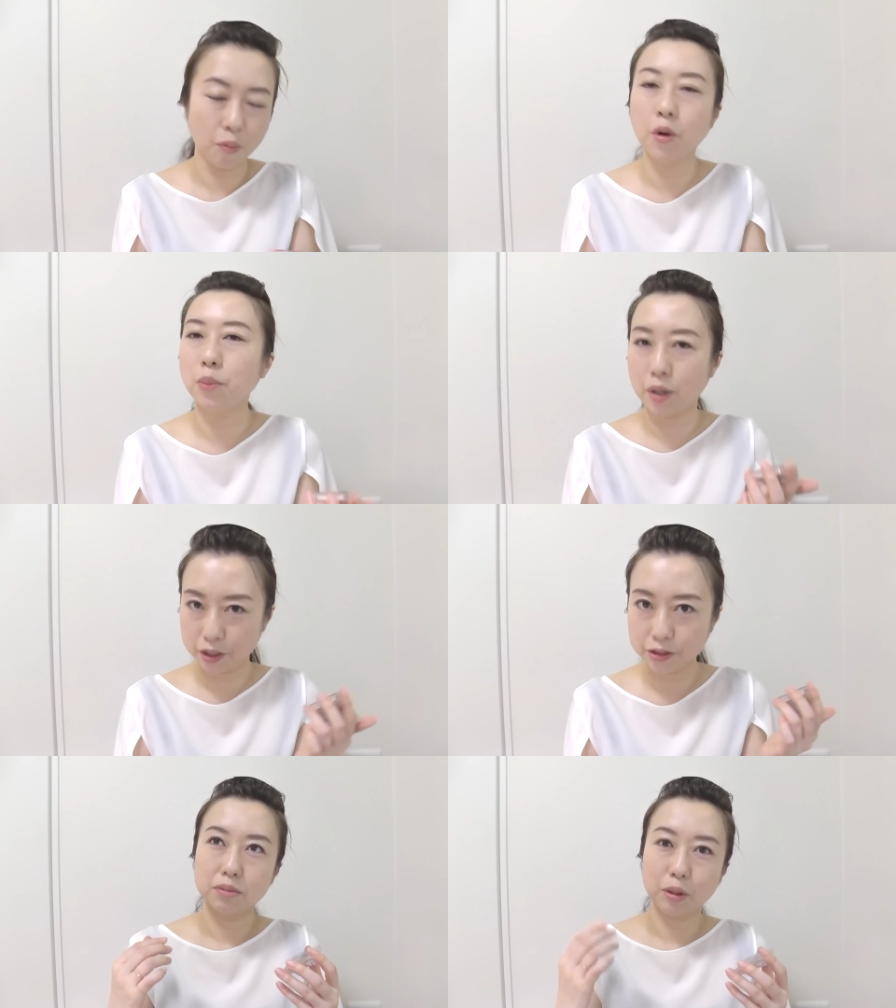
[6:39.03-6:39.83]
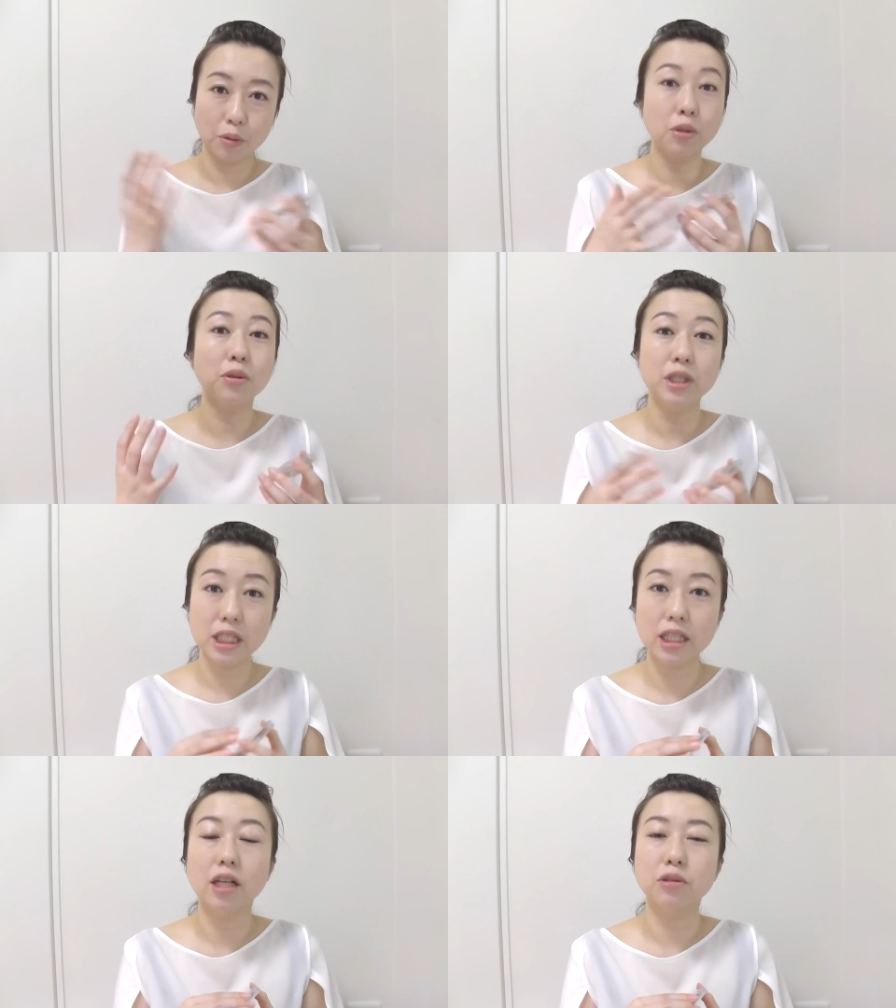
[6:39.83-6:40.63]
思いますこの年
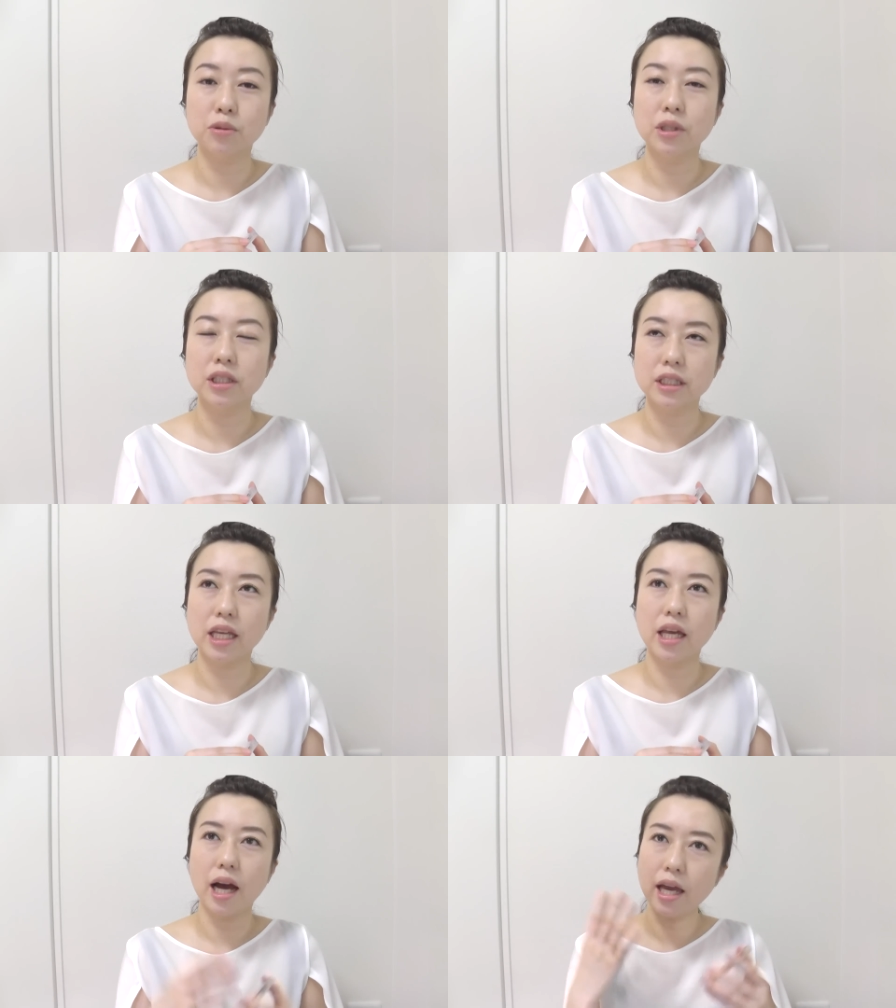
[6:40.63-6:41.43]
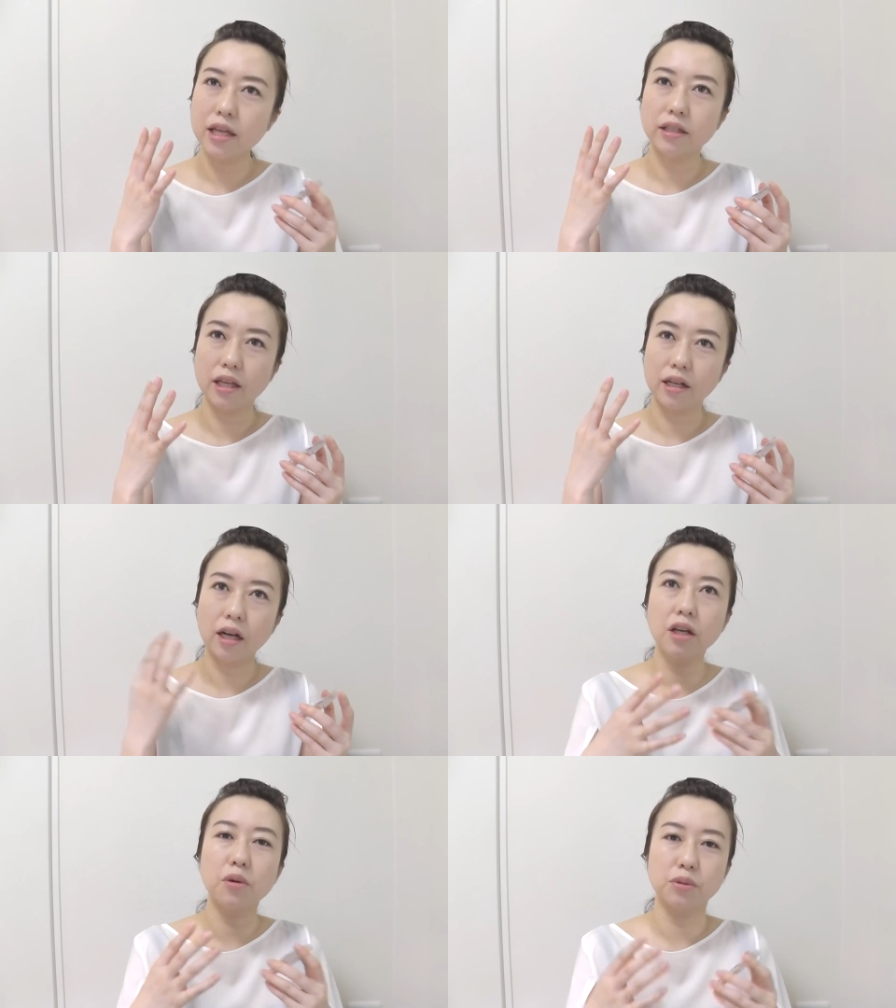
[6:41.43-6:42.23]
になるとですねあえて
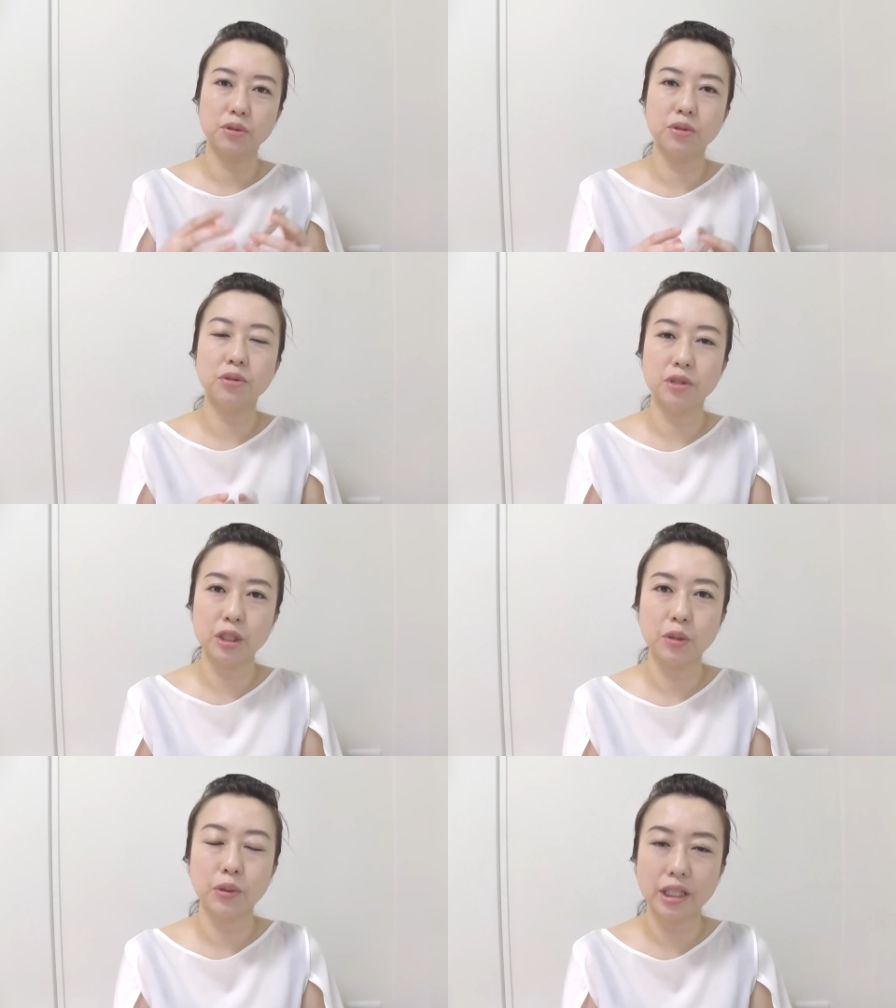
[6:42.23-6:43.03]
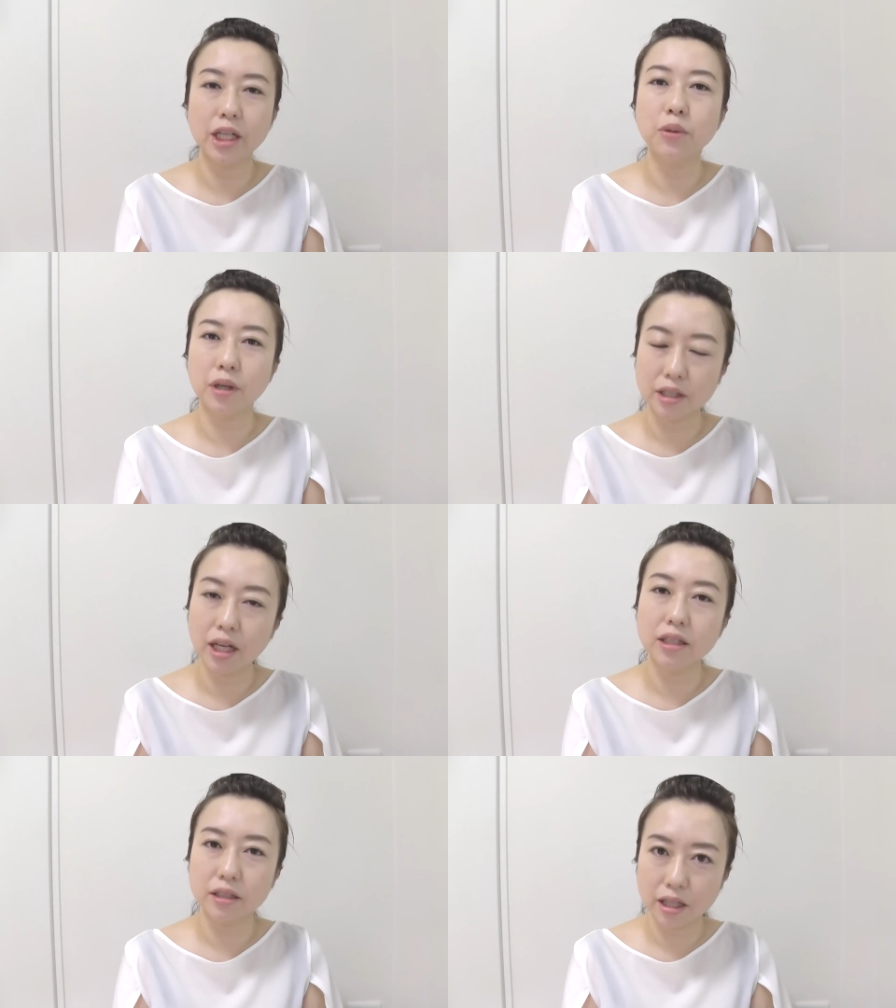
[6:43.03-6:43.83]
影を作る必要はないのか
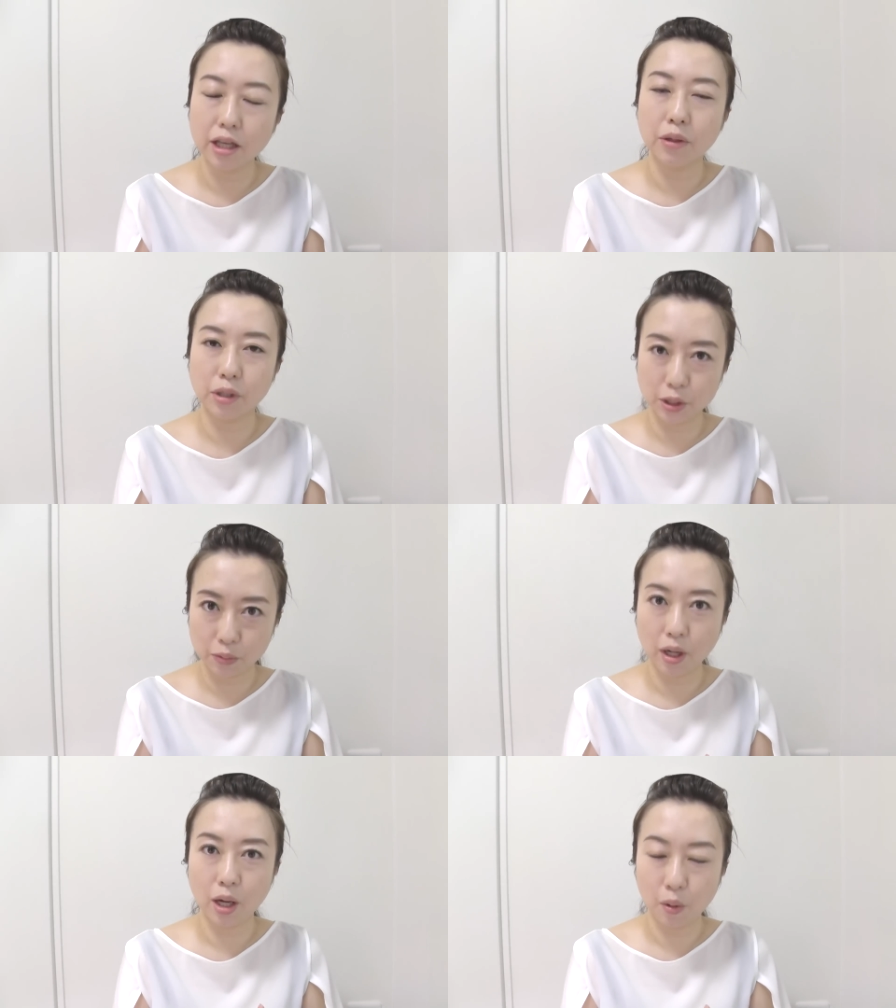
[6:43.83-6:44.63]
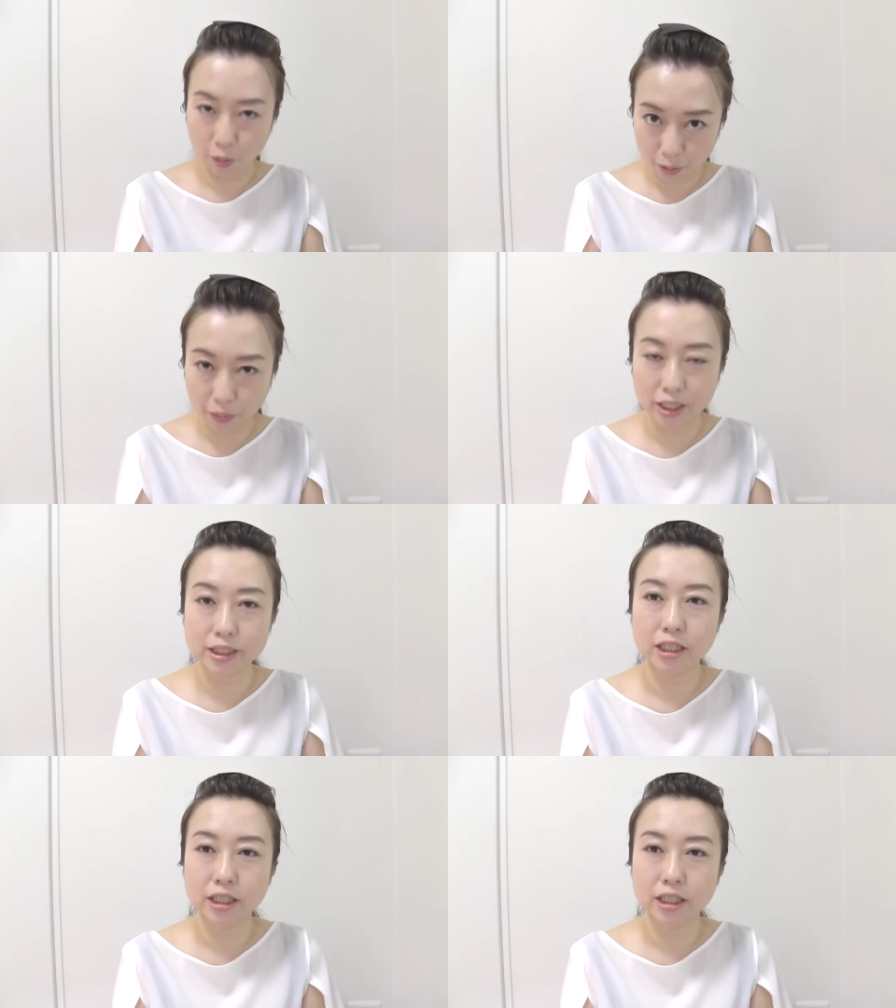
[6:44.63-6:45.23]
なって私は思いま